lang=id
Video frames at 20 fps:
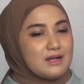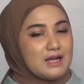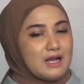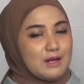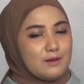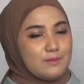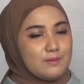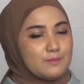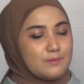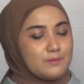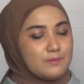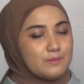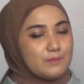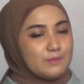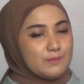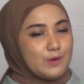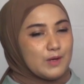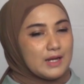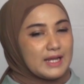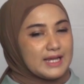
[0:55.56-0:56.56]
Kalau
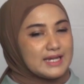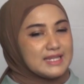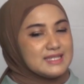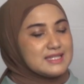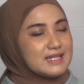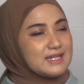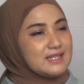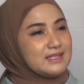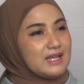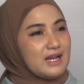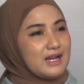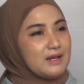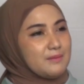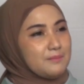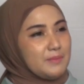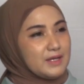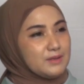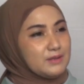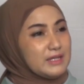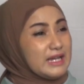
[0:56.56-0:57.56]
boleh
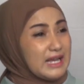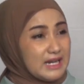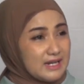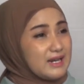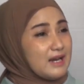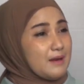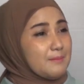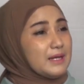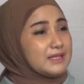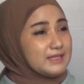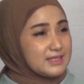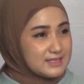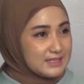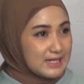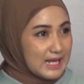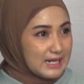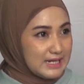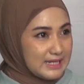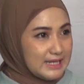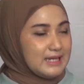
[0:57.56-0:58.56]
diceritakan Pak, ini kan
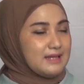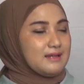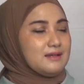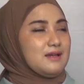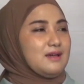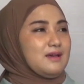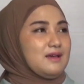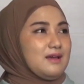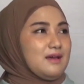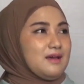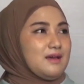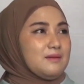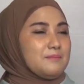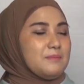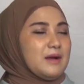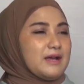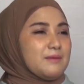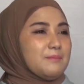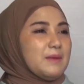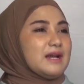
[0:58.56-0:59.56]
dramatis sekali. Ya.
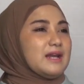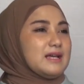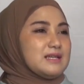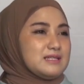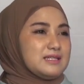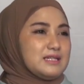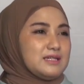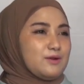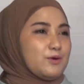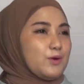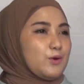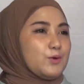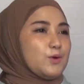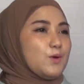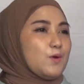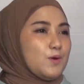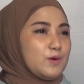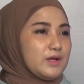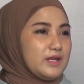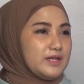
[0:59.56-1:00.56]
Bagaimana sih
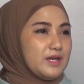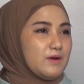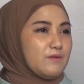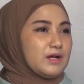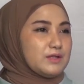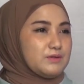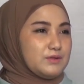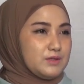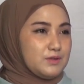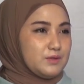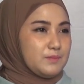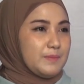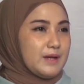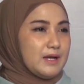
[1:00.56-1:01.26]
kronologinya waktu itu